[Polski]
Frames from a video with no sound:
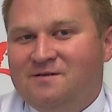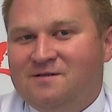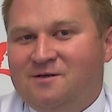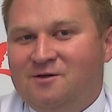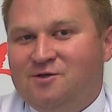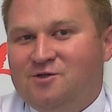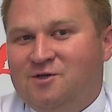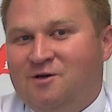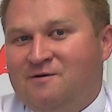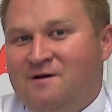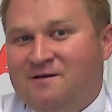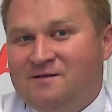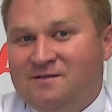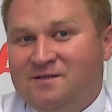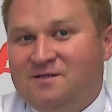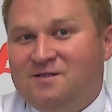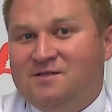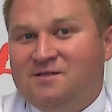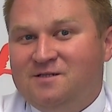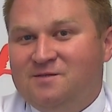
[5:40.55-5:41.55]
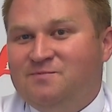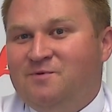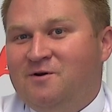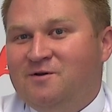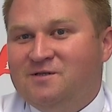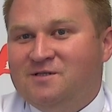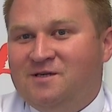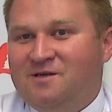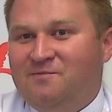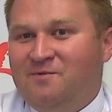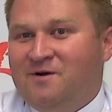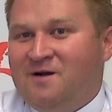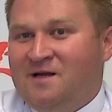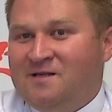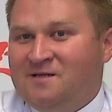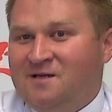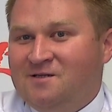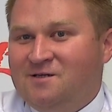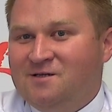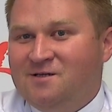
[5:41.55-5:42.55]
z kościoła gdzieś z Polski
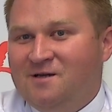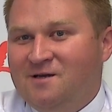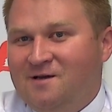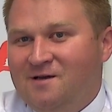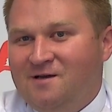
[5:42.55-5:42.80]
pokazać,